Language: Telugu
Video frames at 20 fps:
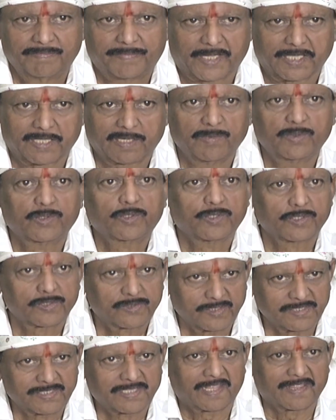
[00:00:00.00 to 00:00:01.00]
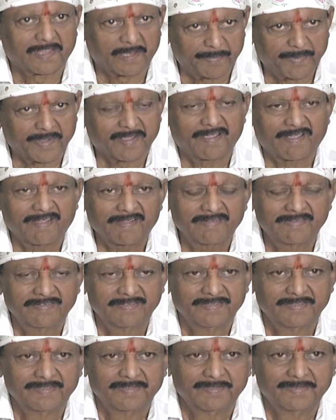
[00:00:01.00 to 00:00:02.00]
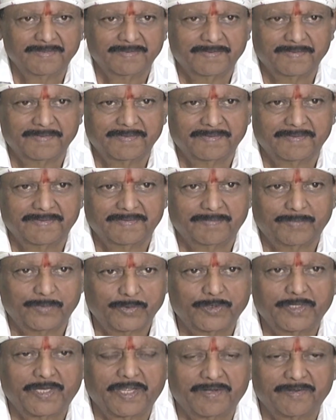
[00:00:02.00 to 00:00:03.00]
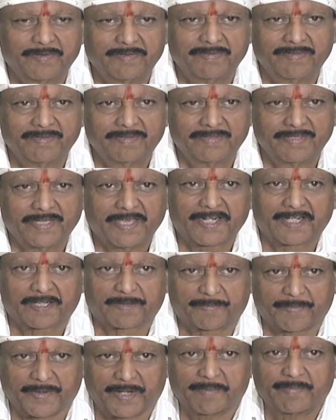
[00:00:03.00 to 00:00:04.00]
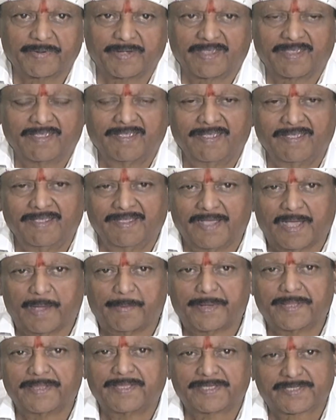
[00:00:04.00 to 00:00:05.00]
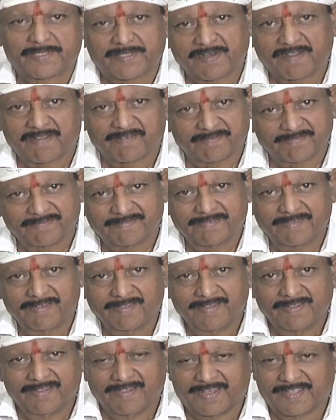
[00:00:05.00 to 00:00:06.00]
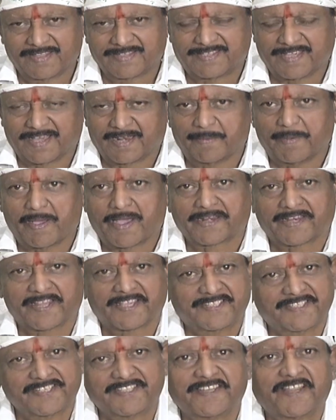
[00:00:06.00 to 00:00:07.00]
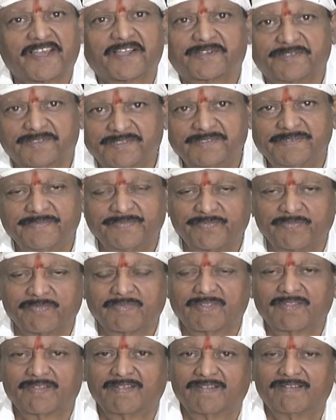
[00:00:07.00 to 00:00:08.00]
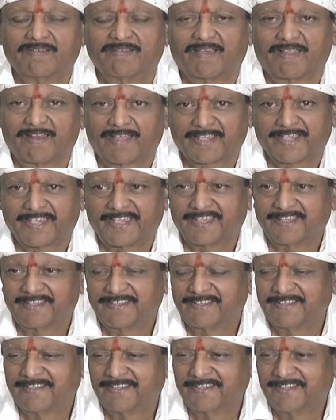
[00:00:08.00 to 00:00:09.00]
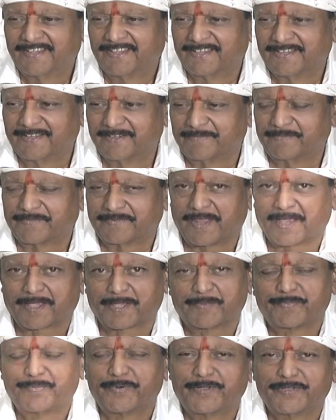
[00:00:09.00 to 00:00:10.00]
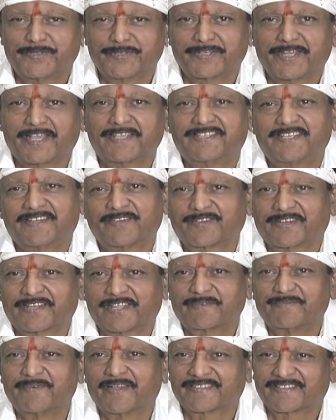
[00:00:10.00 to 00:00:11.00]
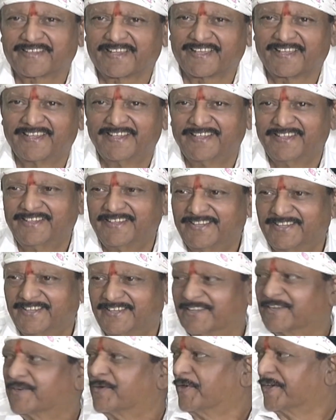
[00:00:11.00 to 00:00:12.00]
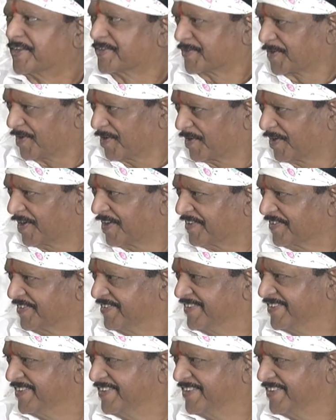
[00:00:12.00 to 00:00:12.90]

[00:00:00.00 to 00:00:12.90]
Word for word: ప్రజల ముందుకు వస్తున్న సందర్భంగా ముందు నేను డైరెక్ట్ ప్రేమ్ని అభినందిస్తున్నాను అది చాలా బాగా నచ్చింది నాకు అలాగే నాకు ఎప్పటి నుంచో నచ్చిన ఒక నిర్మాత కోటేశ్వరరావు గారు